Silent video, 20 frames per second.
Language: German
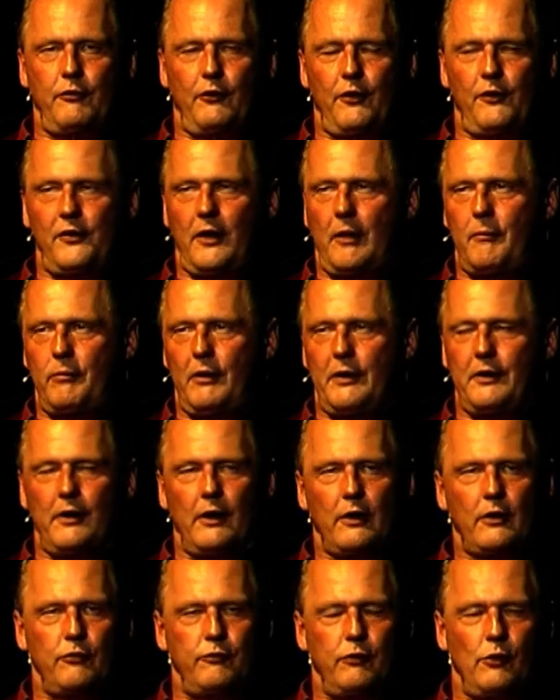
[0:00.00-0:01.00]
für sämtliche
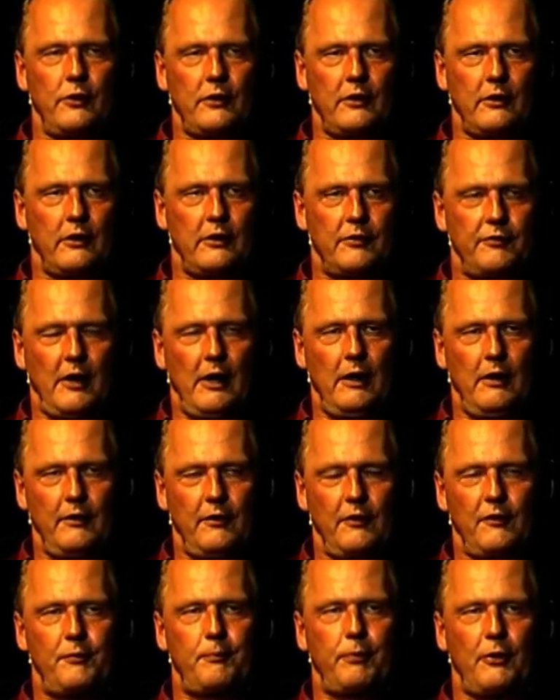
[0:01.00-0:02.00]
Quotenquallen
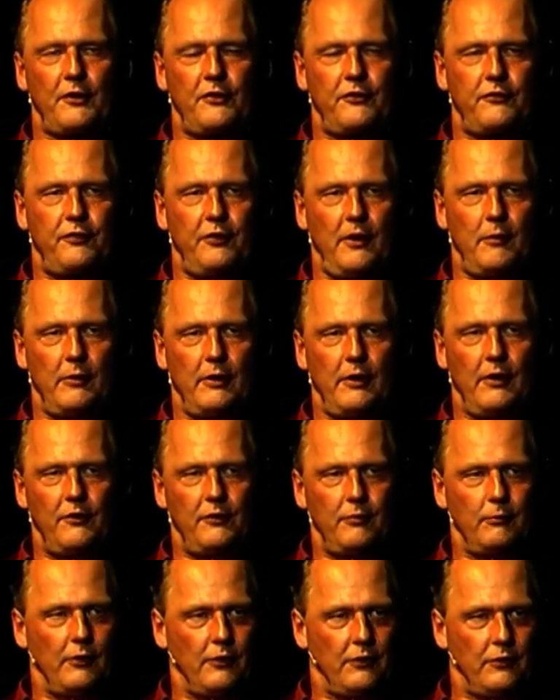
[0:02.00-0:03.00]
des
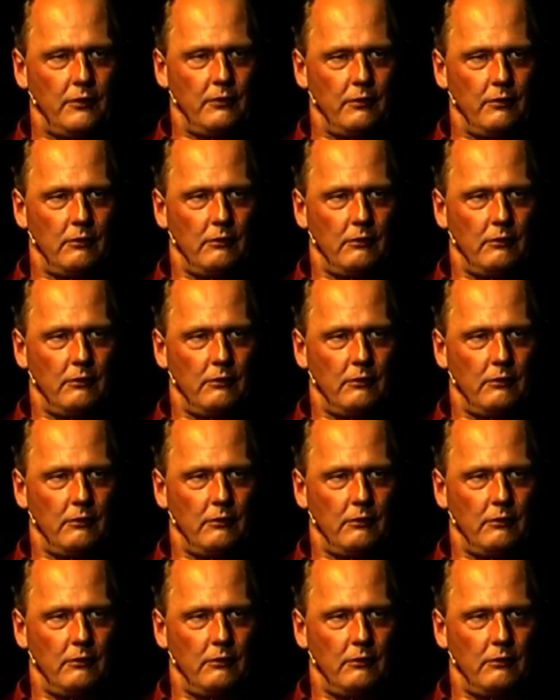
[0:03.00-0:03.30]
Postfeminismus.